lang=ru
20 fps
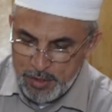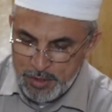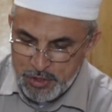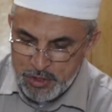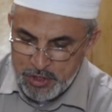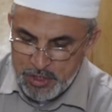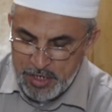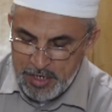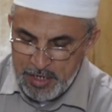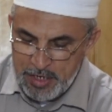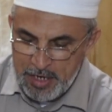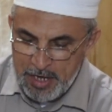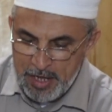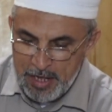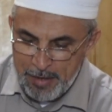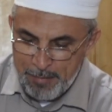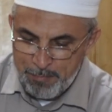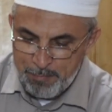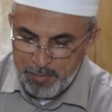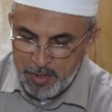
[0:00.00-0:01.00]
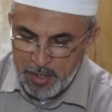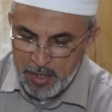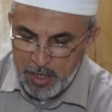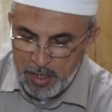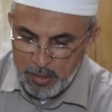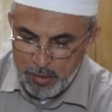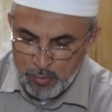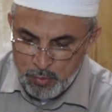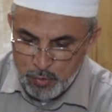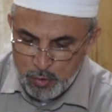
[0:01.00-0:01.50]
Разве его ученик
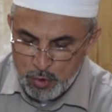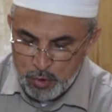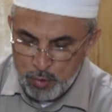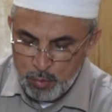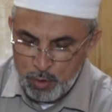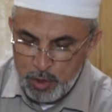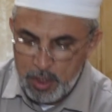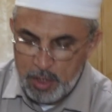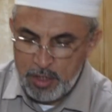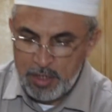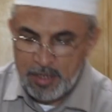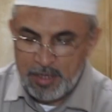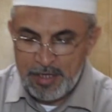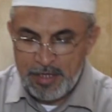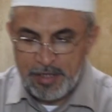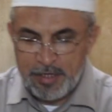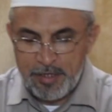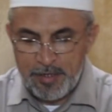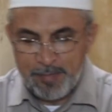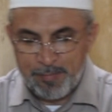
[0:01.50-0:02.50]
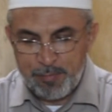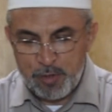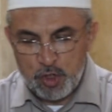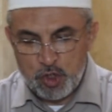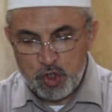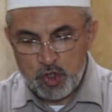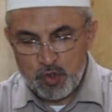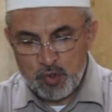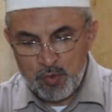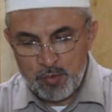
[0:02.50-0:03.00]
умер бы, и сам имам Ахмад
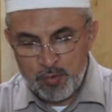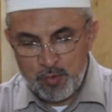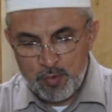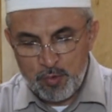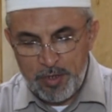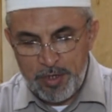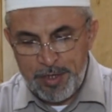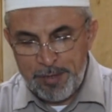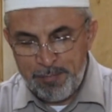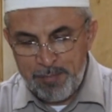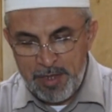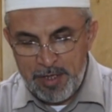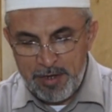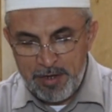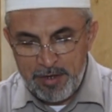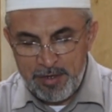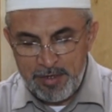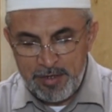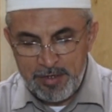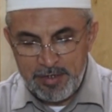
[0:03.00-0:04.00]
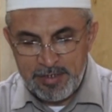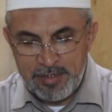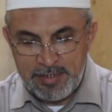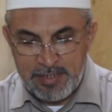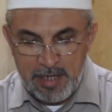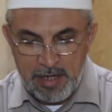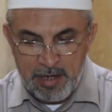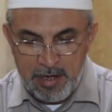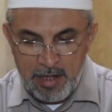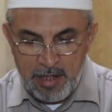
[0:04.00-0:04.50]
разве лежал бы при смерти,
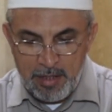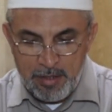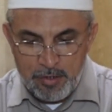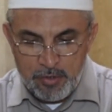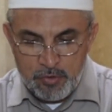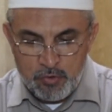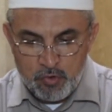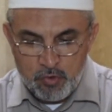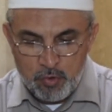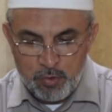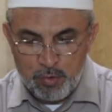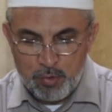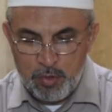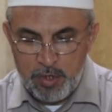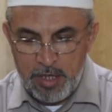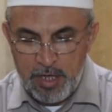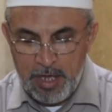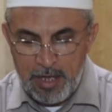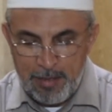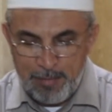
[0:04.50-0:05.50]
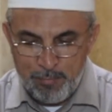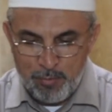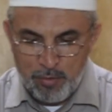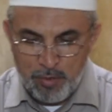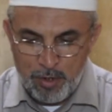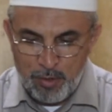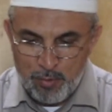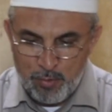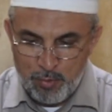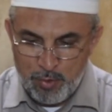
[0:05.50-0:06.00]
если бы он применял эти
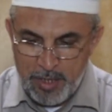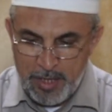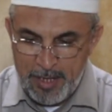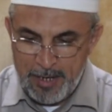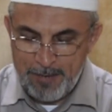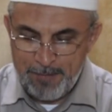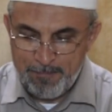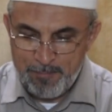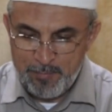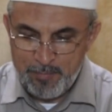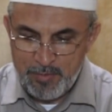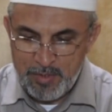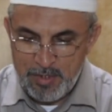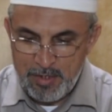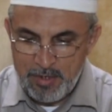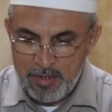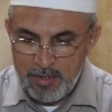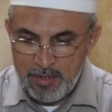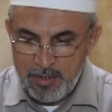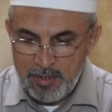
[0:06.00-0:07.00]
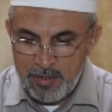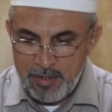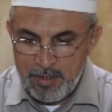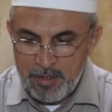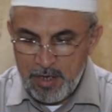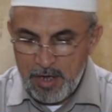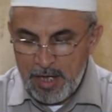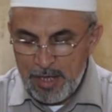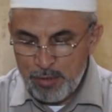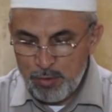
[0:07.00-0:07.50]
маслаха?
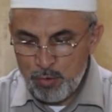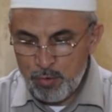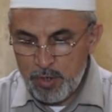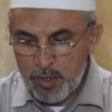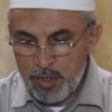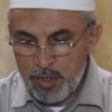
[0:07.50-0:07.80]
Ему было